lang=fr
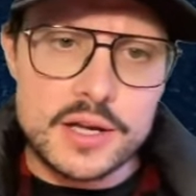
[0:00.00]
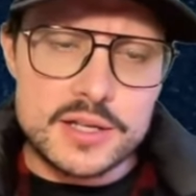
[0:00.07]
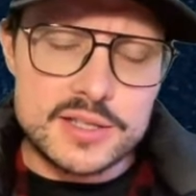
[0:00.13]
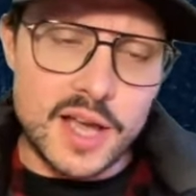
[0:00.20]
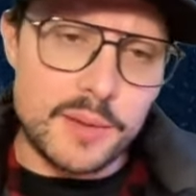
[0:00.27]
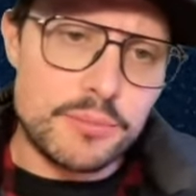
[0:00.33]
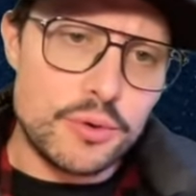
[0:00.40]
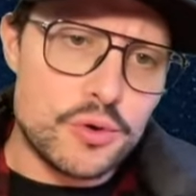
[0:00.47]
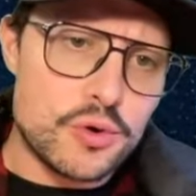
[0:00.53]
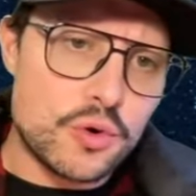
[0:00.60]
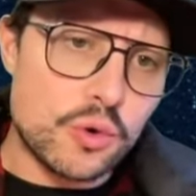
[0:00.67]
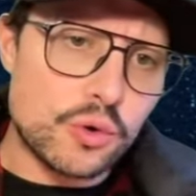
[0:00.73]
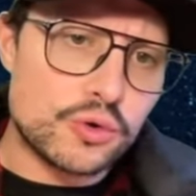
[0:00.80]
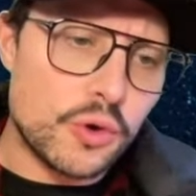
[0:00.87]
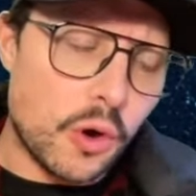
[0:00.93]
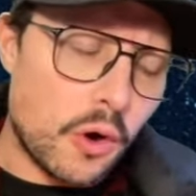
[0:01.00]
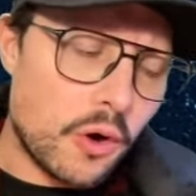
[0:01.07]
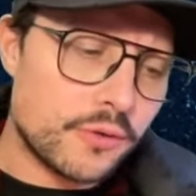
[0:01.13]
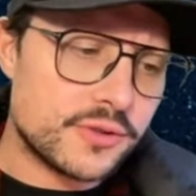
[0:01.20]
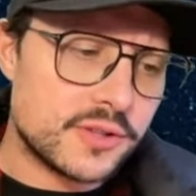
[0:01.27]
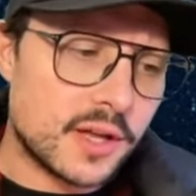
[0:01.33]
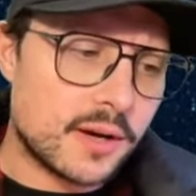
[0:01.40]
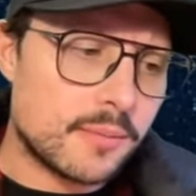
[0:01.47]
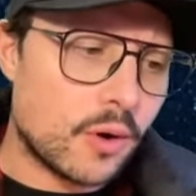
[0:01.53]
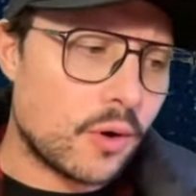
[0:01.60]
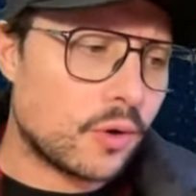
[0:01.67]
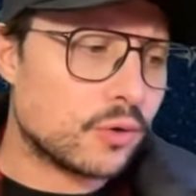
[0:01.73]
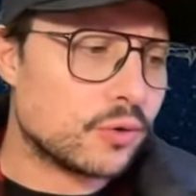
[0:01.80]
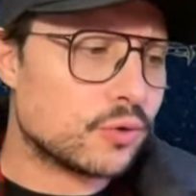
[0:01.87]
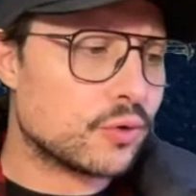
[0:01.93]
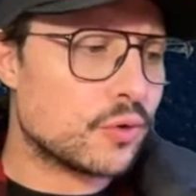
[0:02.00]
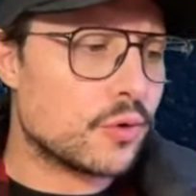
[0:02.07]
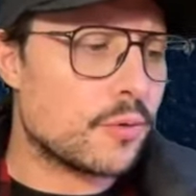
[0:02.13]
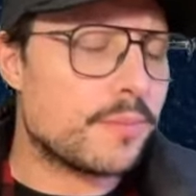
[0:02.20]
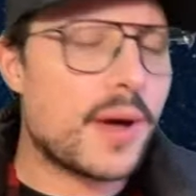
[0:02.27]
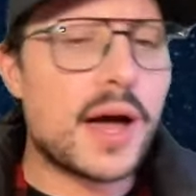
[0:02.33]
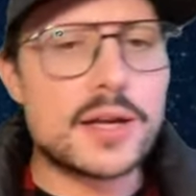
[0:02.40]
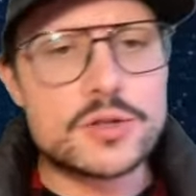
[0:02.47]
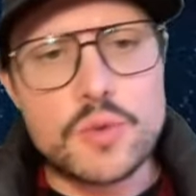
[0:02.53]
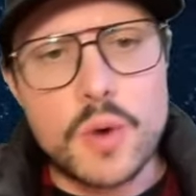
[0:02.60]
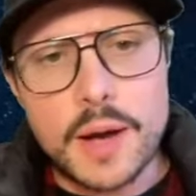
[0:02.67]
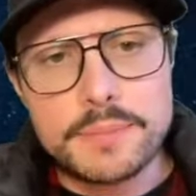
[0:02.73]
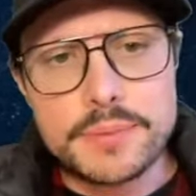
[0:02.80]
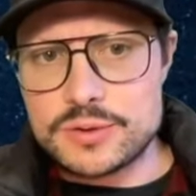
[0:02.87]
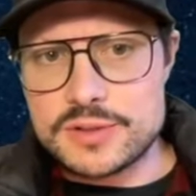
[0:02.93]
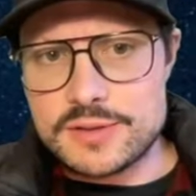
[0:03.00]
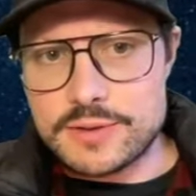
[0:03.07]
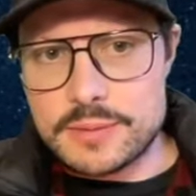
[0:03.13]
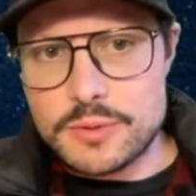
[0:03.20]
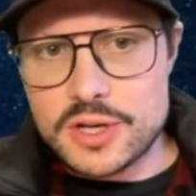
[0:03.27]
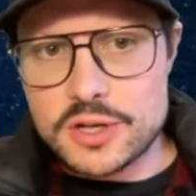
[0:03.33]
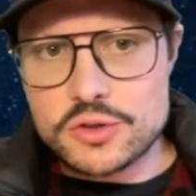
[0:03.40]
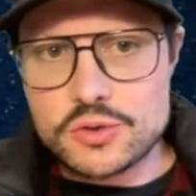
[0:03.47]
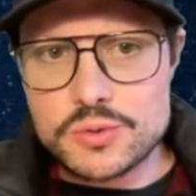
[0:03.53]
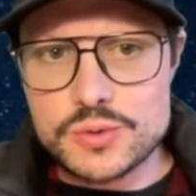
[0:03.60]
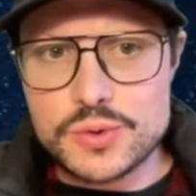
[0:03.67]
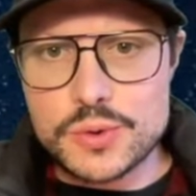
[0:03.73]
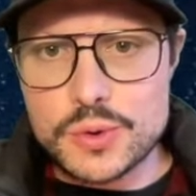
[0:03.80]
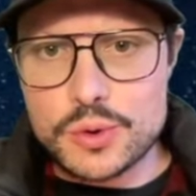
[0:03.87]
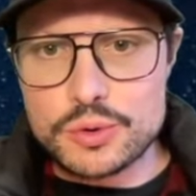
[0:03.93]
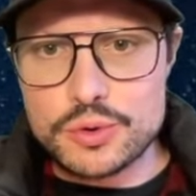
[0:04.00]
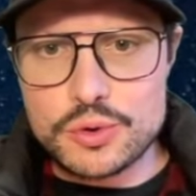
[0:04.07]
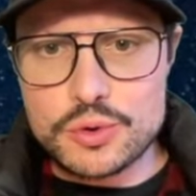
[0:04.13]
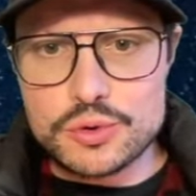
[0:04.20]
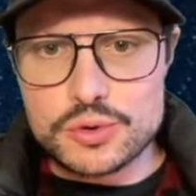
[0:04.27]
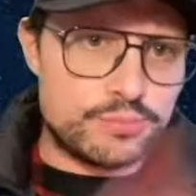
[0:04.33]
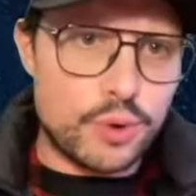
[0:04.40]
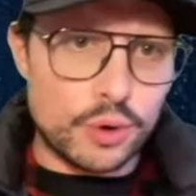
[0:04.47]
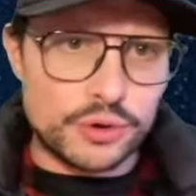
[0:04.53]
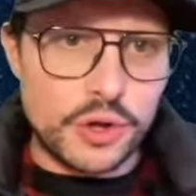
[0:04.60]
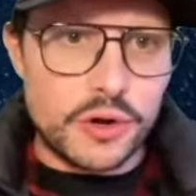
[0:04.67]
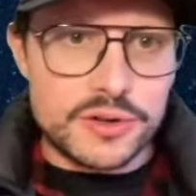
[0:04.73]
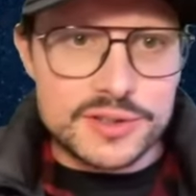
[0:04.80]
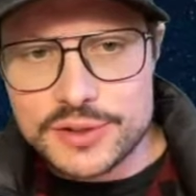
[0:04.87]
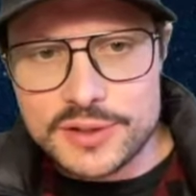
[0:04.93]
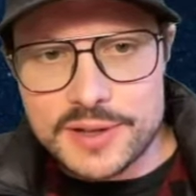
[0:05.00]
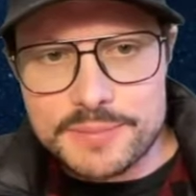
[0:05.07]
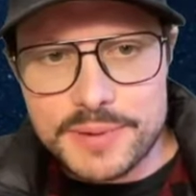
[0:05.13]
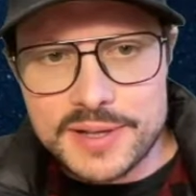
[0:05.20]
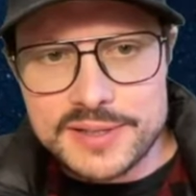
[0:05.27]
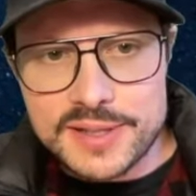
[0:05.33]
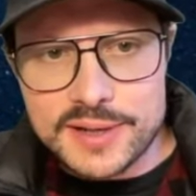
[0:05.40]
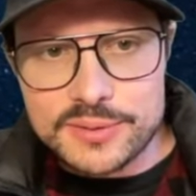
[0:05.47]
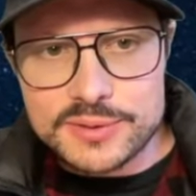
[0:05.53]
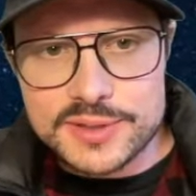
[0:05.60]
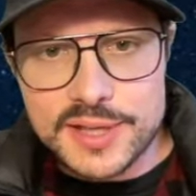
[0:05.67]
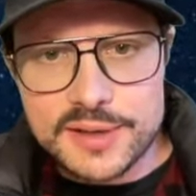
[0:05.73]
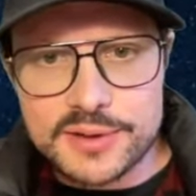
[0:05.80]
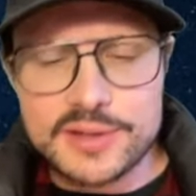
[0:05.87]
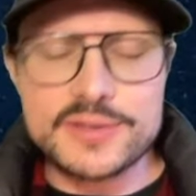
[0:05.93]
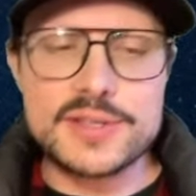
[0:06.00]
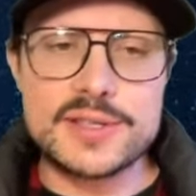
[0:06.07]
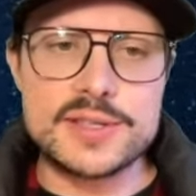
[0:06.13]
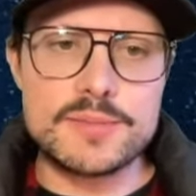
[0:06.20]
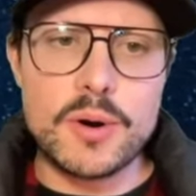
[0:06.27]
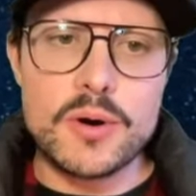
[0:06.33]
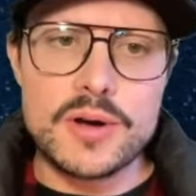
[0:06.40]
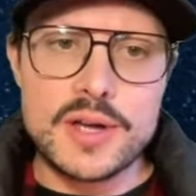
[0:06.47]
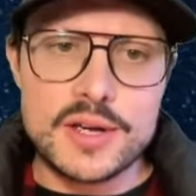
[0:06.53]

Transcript: C'est un peu le concurrent finalement de Paraswap. Donc c'est vraiment quelque chose de costaud. Pour autant, ce n'est pas un conseil en investissement.